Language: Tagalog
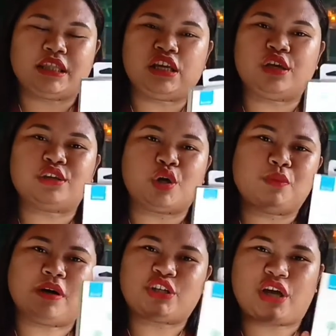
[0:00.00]
Thank you
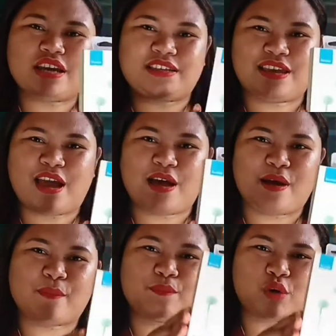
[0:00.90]
so much,
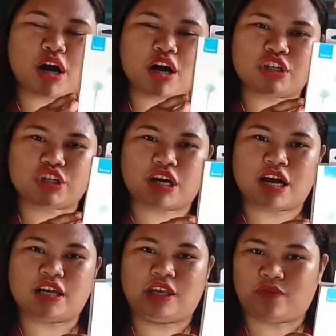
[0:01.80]
ICM branch
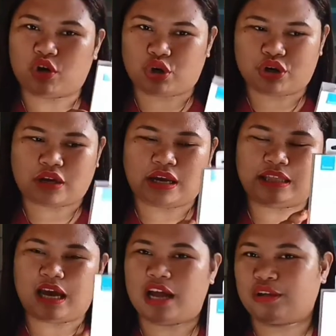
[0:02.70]
nga. Save and earn. Kay
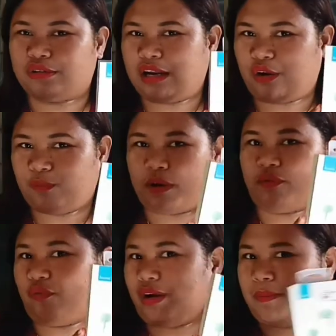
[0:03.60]
itagaan ko nila og
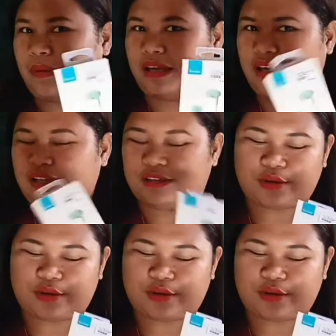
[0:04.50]
ang freebie.